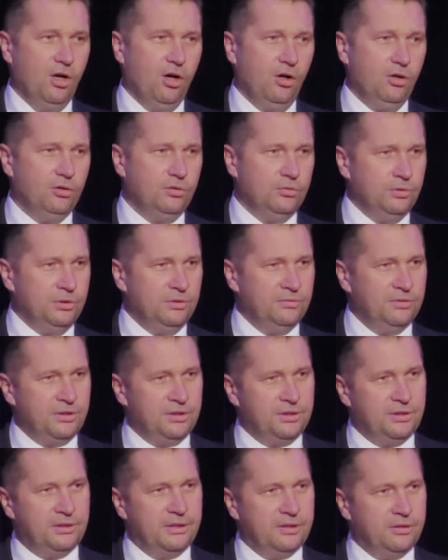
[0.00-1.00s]
od
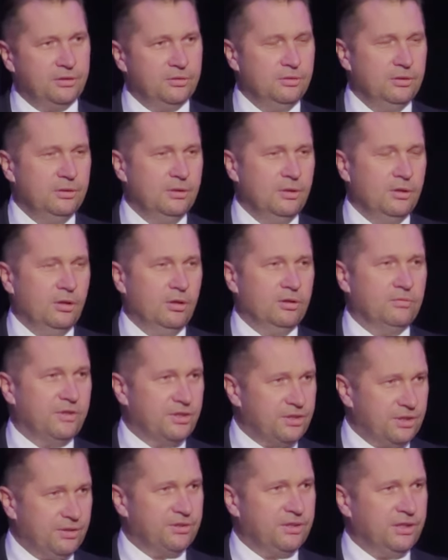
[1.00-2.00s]
Uniwersytetu, od
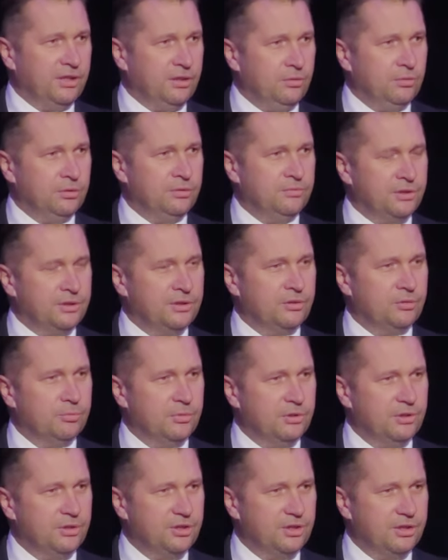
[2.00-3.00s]
Warszawskiego Uniwersytetu
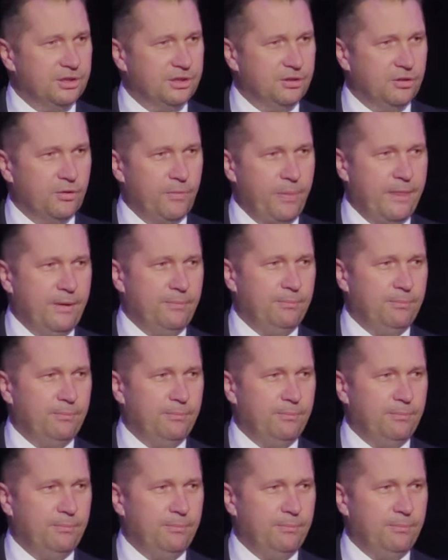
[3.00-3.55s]
Medycznego